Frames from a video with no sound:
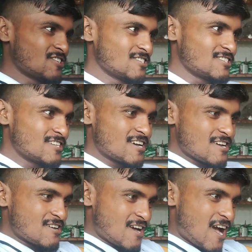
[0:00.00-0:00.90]
सुन
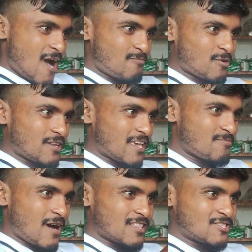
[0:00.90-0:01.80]
अपन के
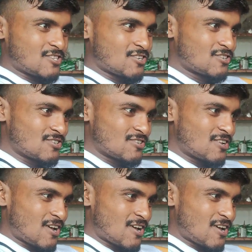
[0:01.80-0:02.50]
बाद सुन